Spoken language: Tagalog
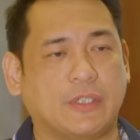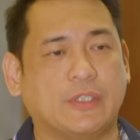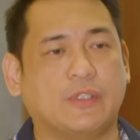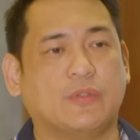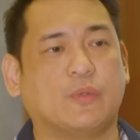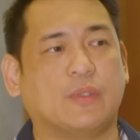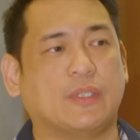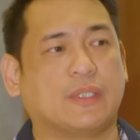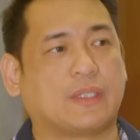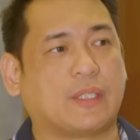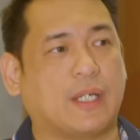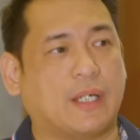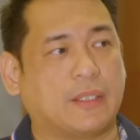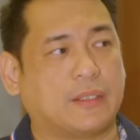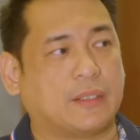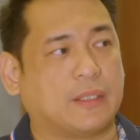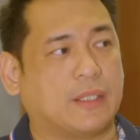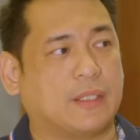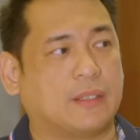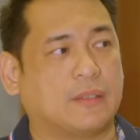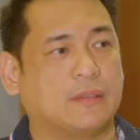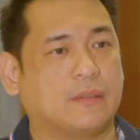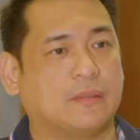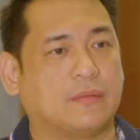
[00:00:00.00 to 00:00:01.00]
Since we
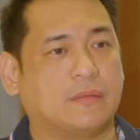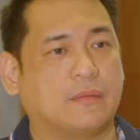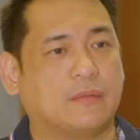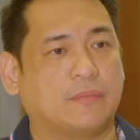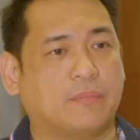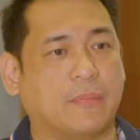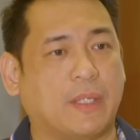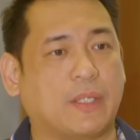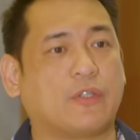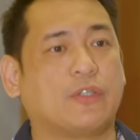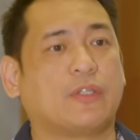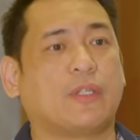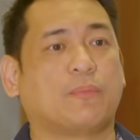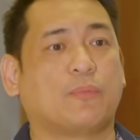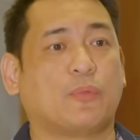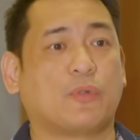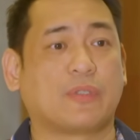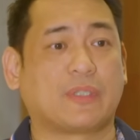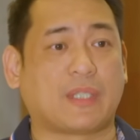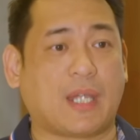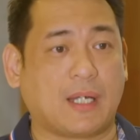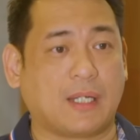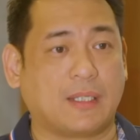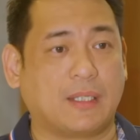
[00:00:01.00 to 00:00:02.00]
started, meron na
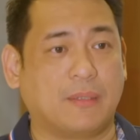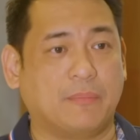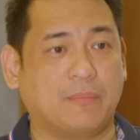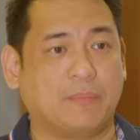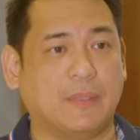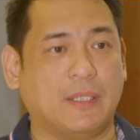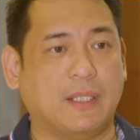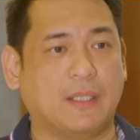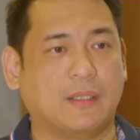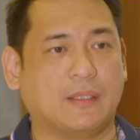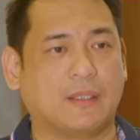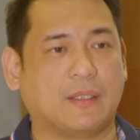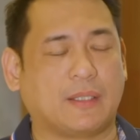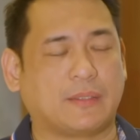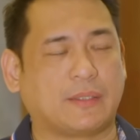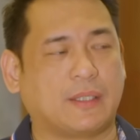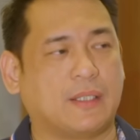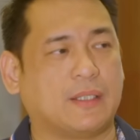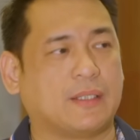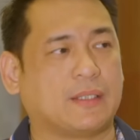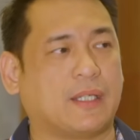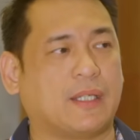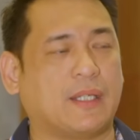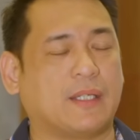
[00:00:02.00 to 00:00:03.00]
pong suckling pig
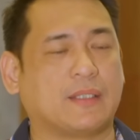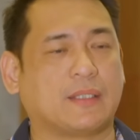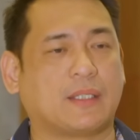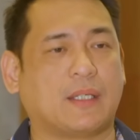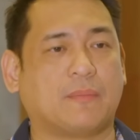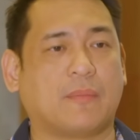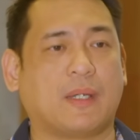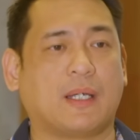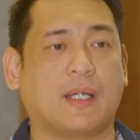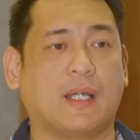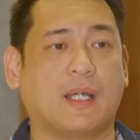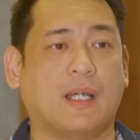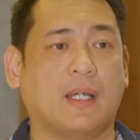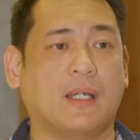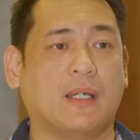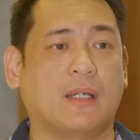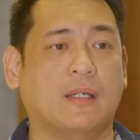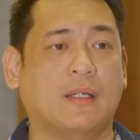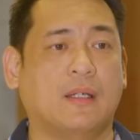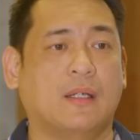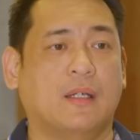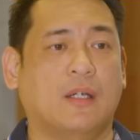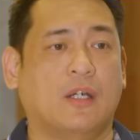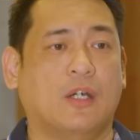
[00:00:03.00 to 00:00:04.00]
kasi isa yan sa mga
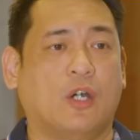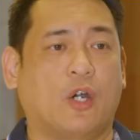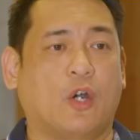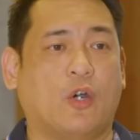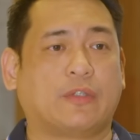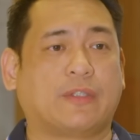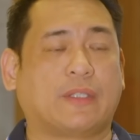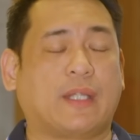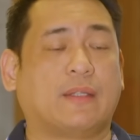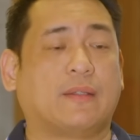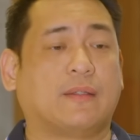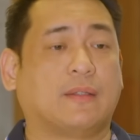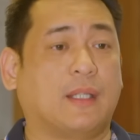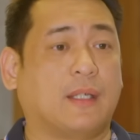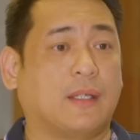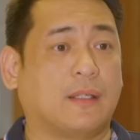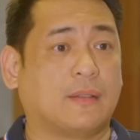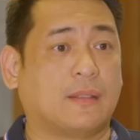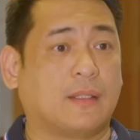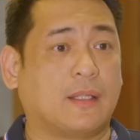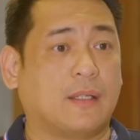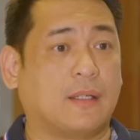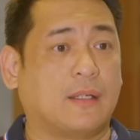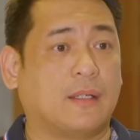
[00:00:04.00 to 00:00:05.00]
authentic
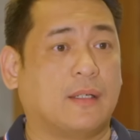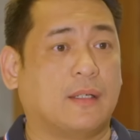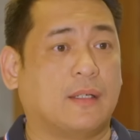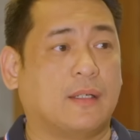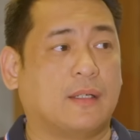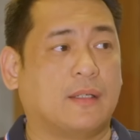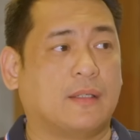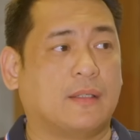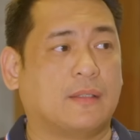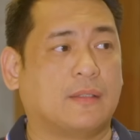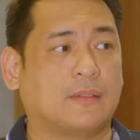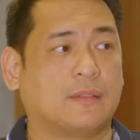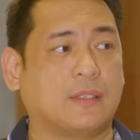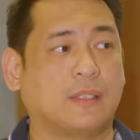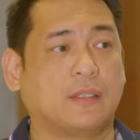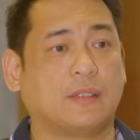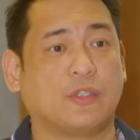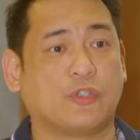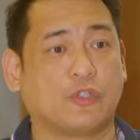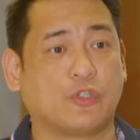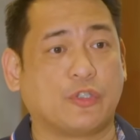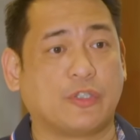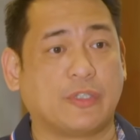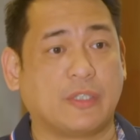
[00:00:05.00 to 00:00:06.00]
na
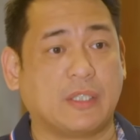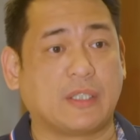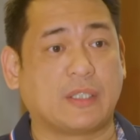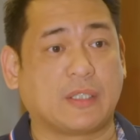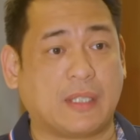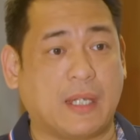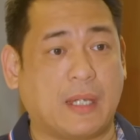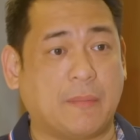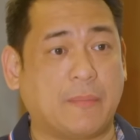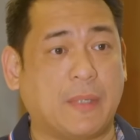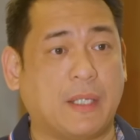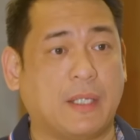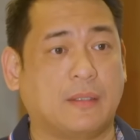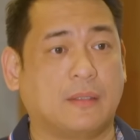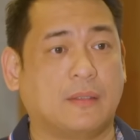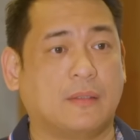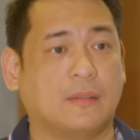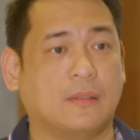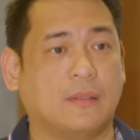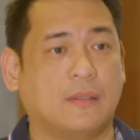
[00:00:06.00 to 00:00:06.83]
signature dish namin.